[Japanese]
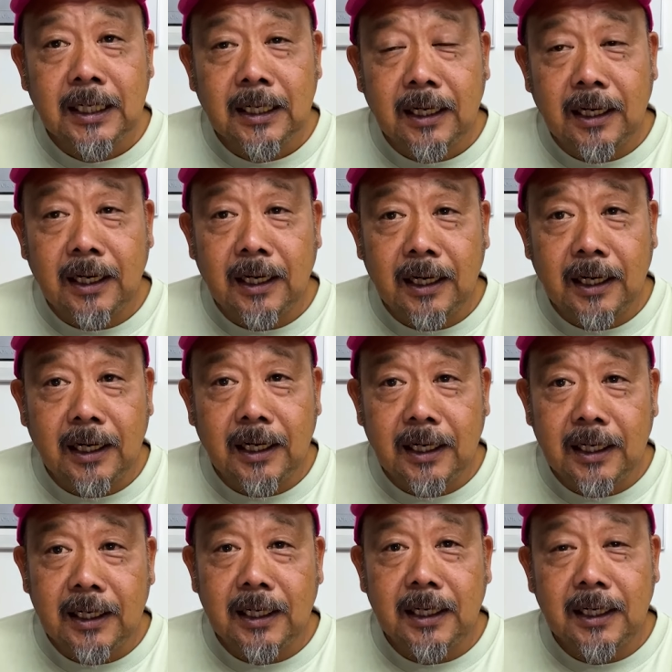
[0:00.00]

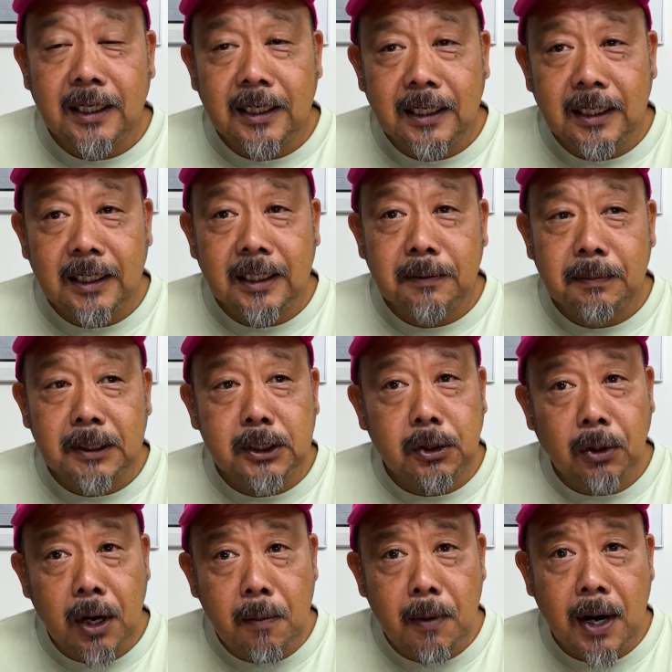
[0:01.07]
えー、まあ、
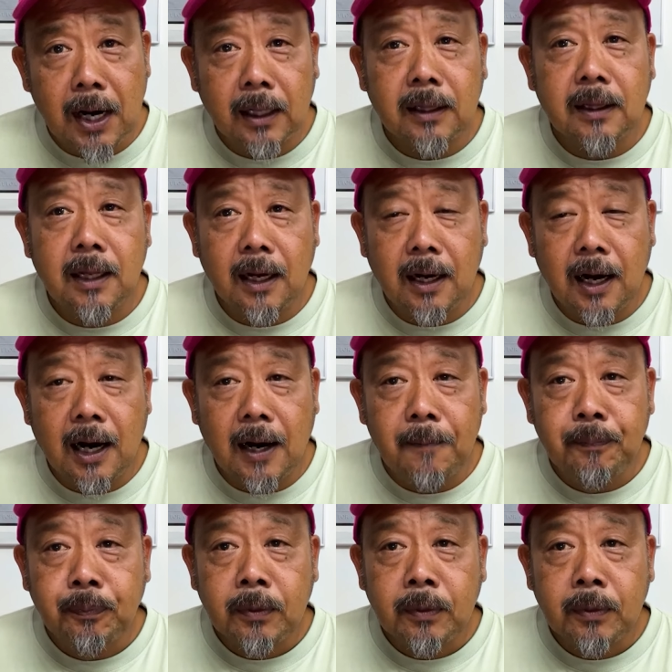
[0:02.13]
それもあってか、